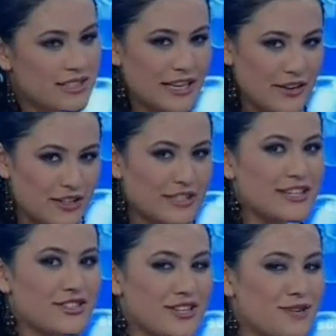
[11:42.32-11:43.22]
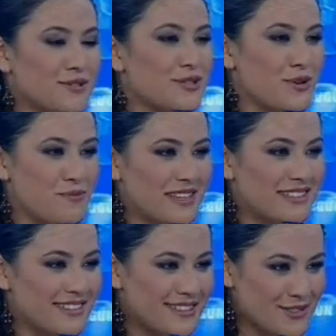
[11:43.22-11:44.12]
sevgili seyircilerimize söylemek
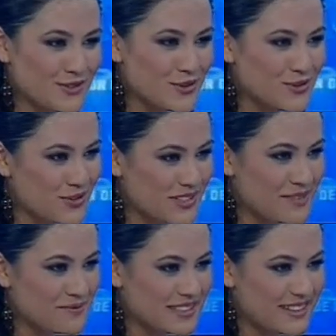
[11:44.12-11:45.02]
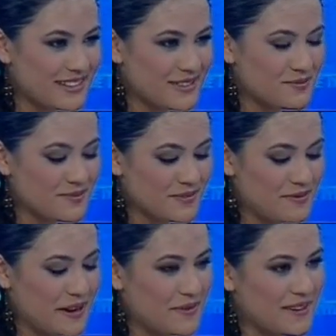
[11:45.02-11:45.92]
istediğiniz son sözlerimizi alalım
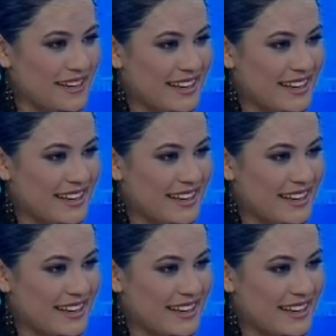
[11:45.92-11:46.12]
İbrahim Bey.